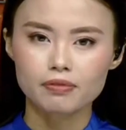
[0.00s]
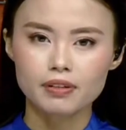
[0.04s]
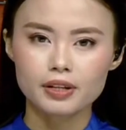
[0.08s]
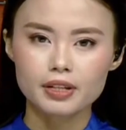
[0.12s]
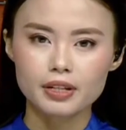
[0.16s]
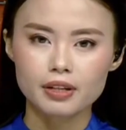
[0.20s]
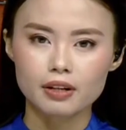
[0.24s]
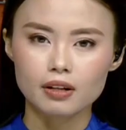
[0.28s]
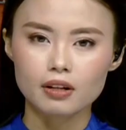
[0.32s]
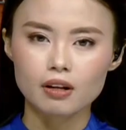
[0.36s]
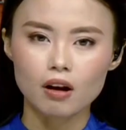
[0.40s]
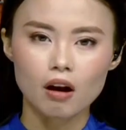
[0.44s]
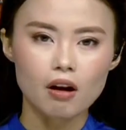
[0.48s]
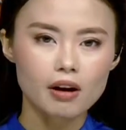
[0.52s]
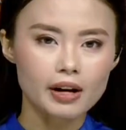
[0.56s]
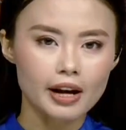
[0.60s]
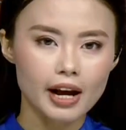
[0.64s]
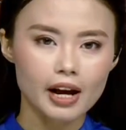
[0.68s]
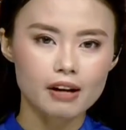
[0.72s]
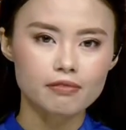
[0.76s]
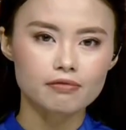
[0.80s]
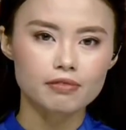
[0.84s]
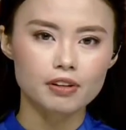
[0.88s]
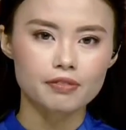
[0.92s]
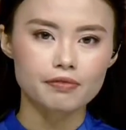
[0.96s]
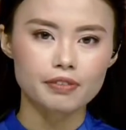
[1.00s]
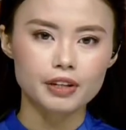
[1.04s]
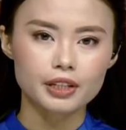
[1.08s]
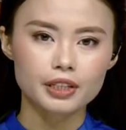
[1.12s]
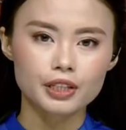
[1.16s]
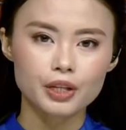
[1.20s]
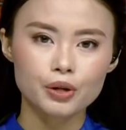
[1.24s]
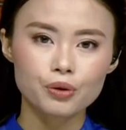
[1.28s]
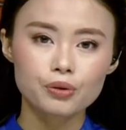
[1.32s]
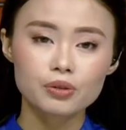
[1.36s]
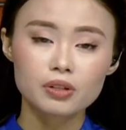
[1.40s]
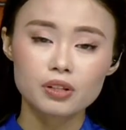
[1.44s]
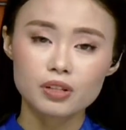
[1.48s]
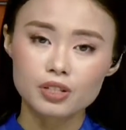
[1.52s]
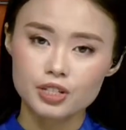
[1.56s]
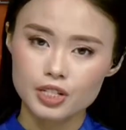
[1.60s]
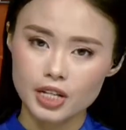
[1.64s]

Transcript: với những khó khăn về việc thiếu nước